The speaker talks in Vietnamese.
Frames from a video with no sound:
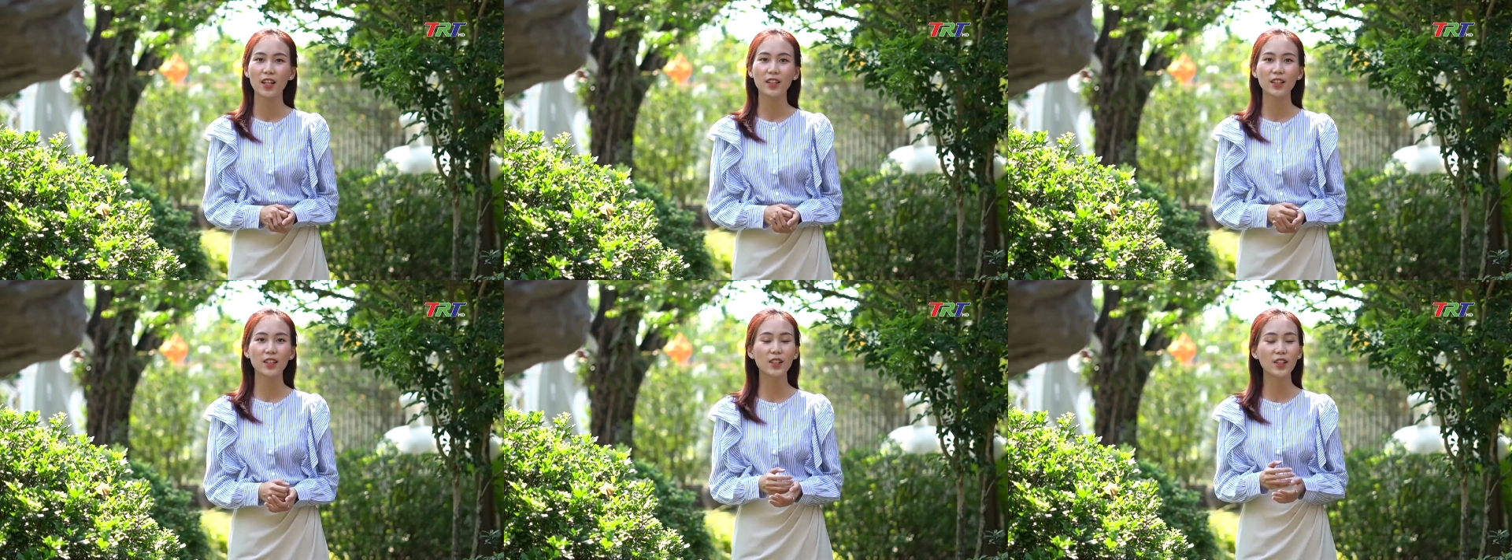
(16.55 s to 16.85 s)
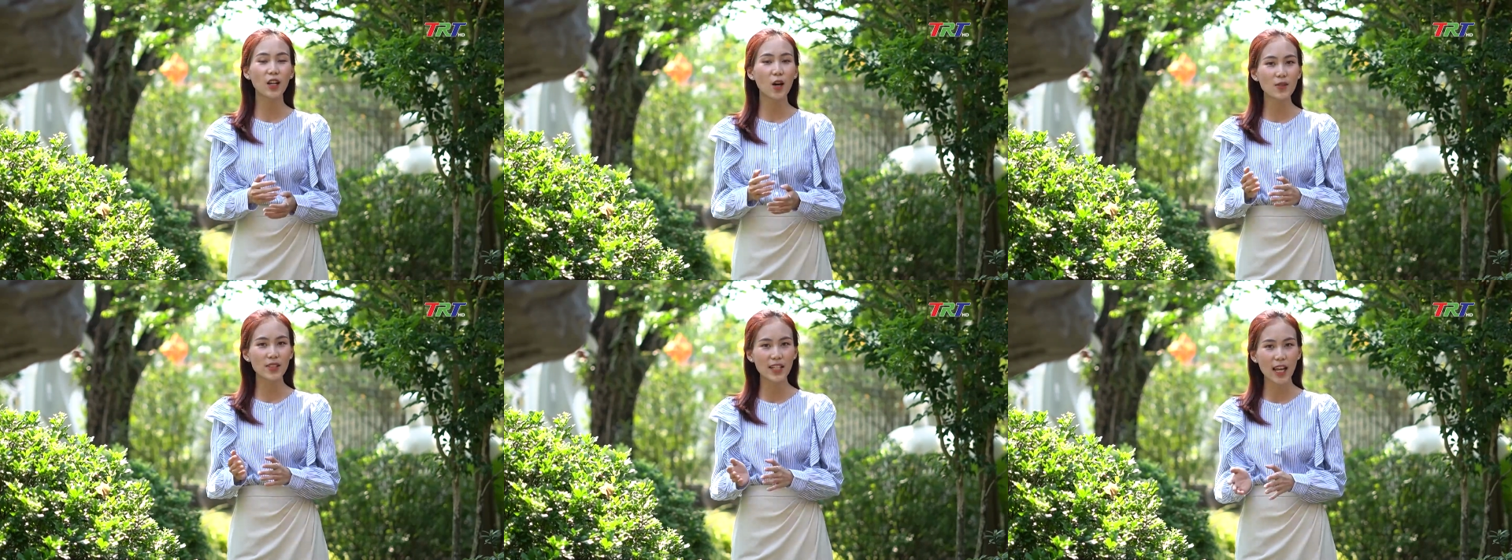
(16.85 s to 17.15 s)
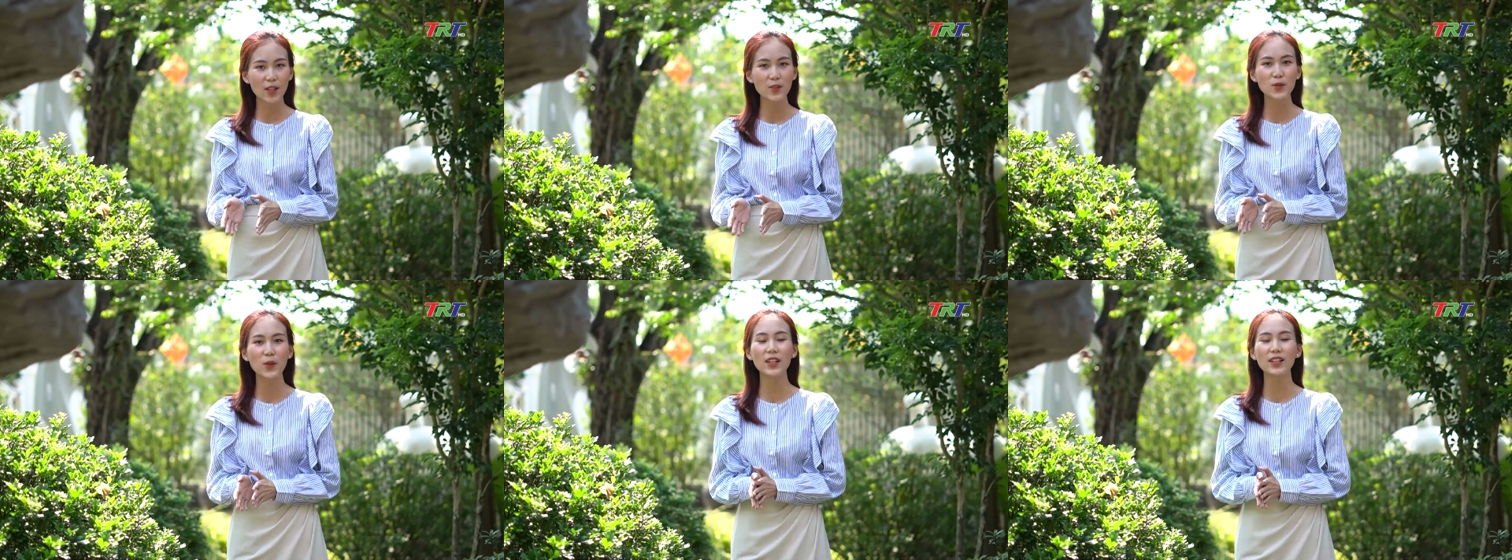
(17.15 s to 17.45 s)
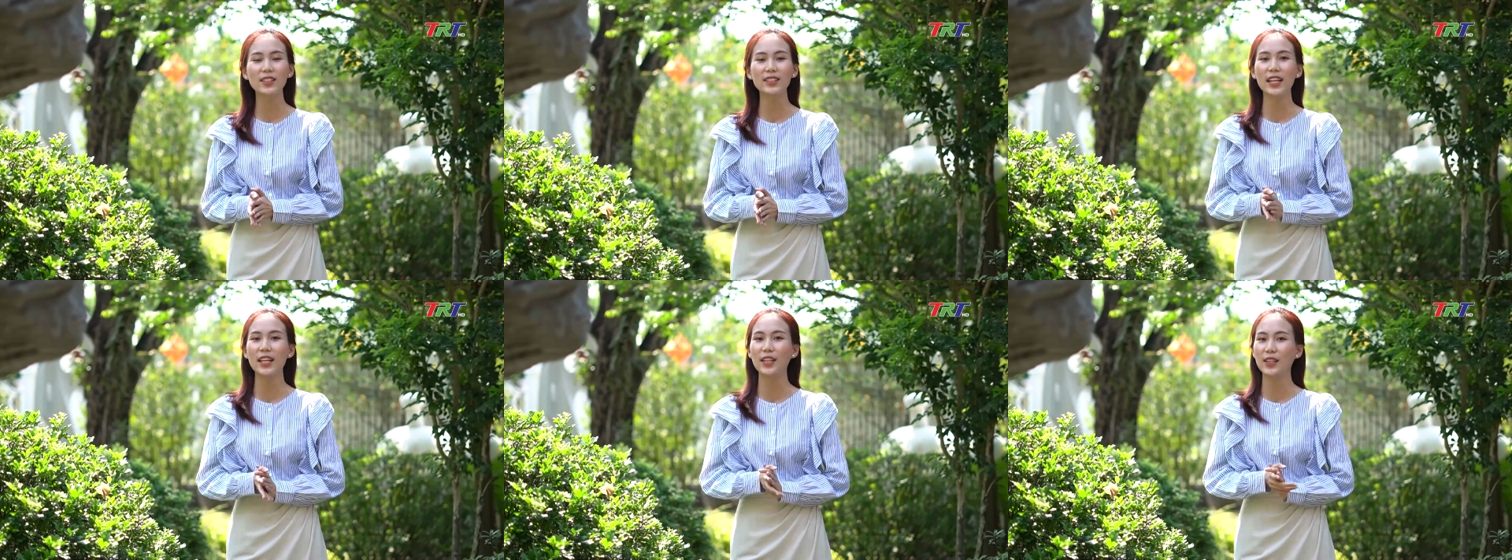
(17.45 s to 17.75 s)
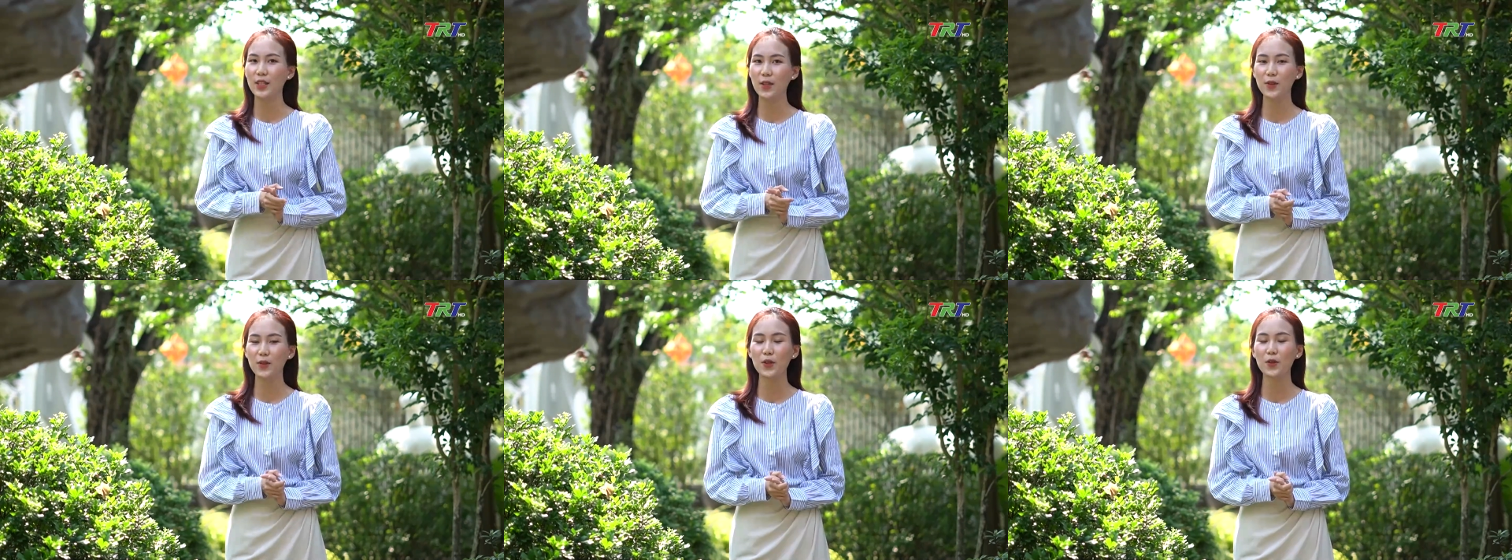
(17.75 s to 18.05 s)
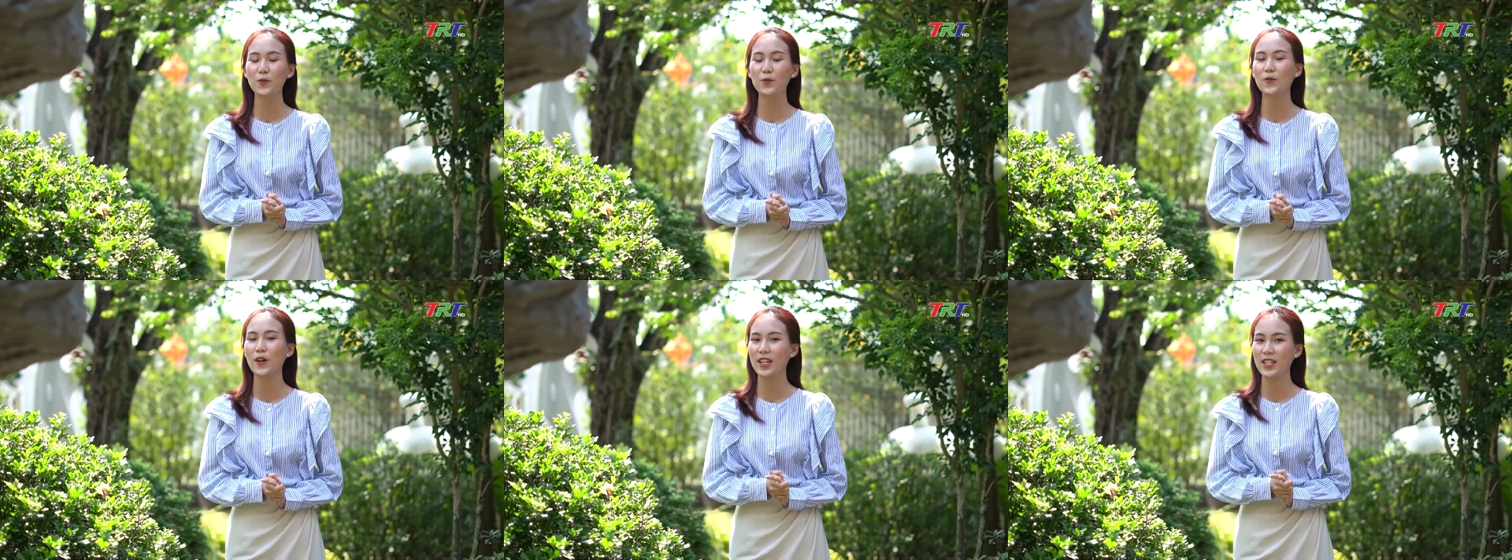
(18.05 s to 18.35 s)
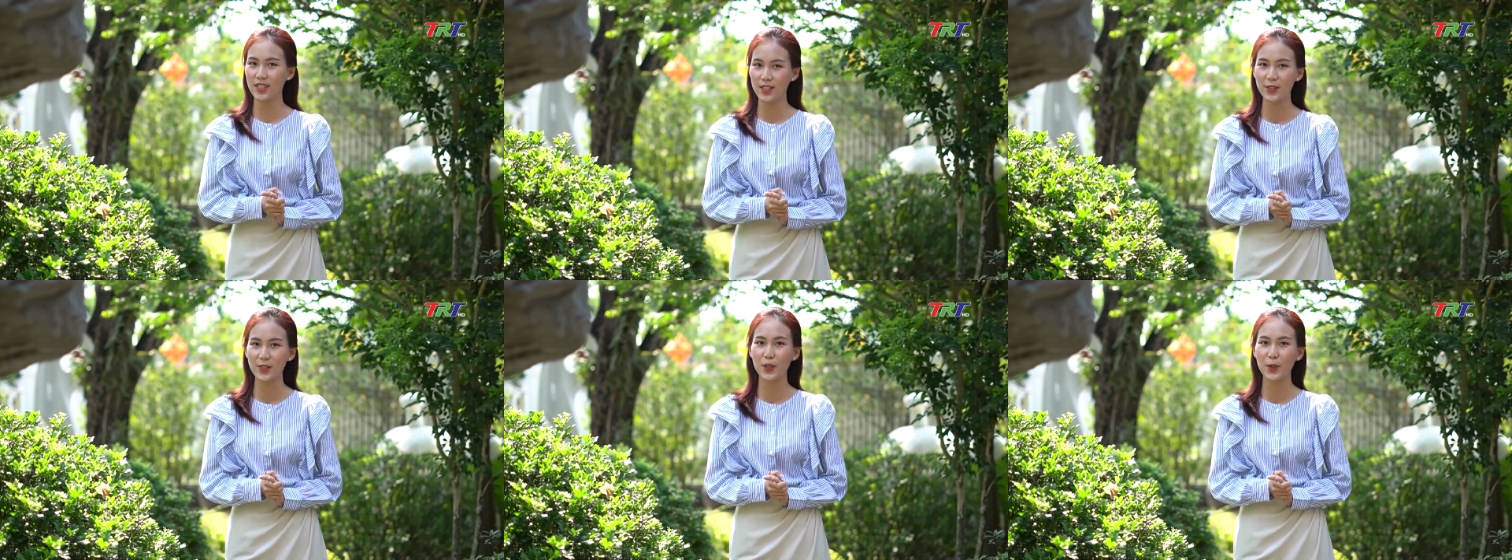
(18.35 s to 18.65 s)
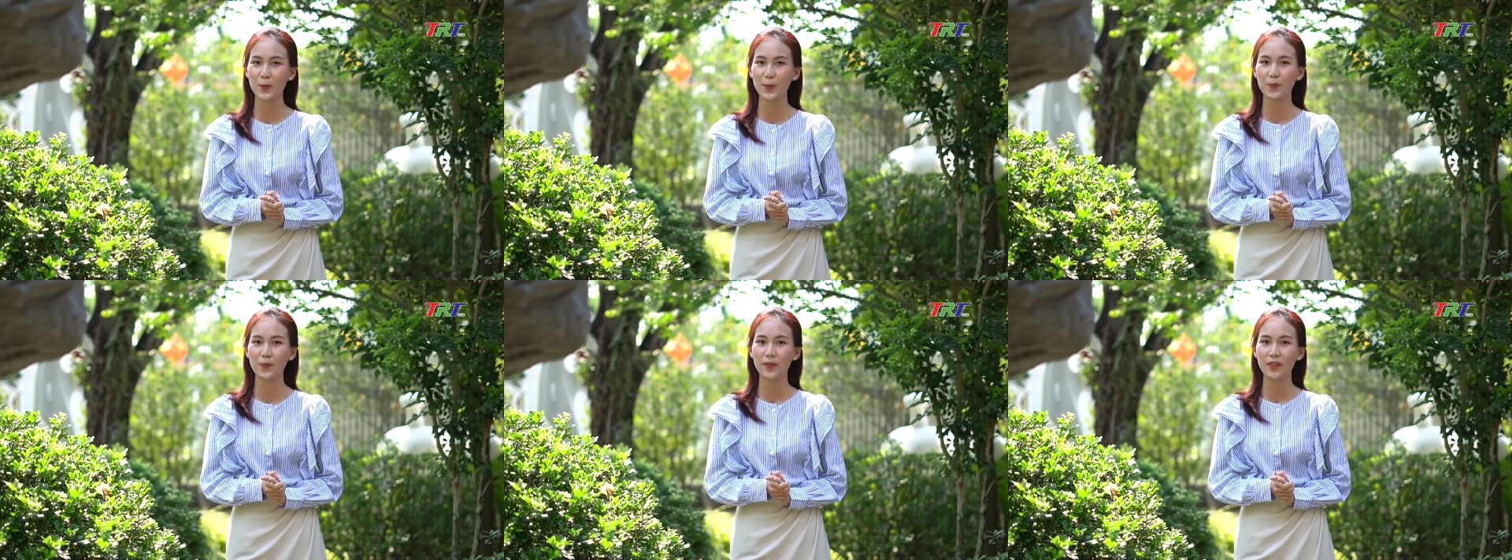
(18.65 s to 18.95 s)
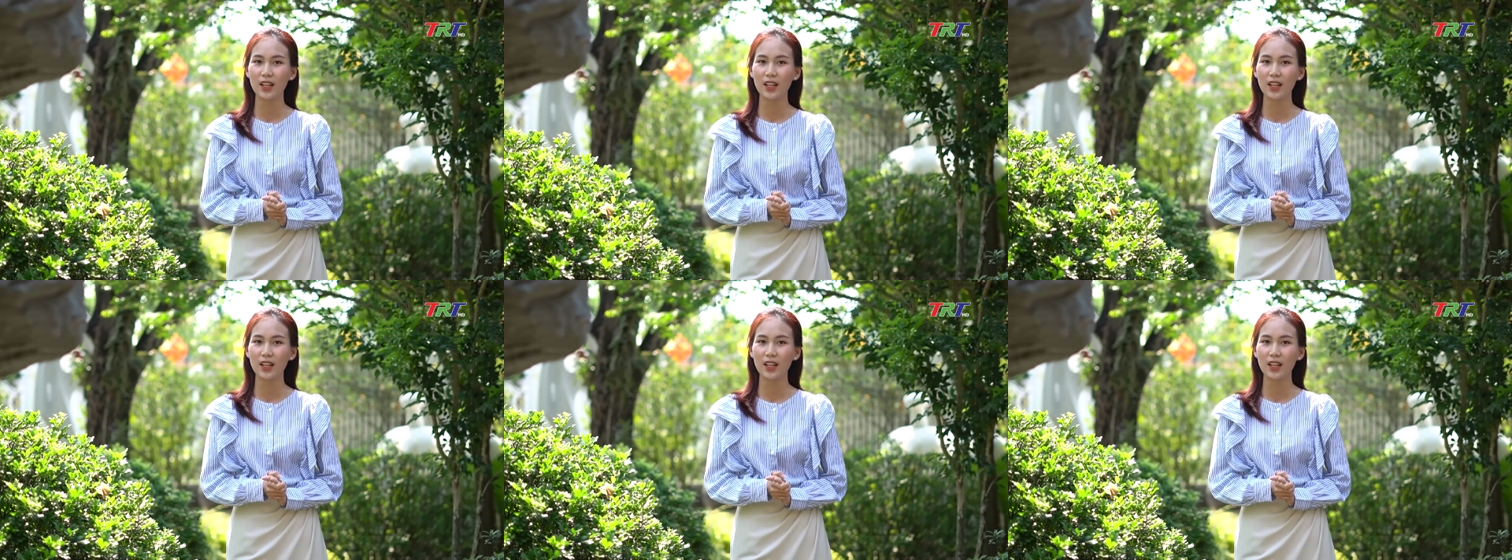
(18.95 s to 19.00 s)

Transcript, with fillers: từ khâu sản xuất đến tiêu dùng và sử dụng.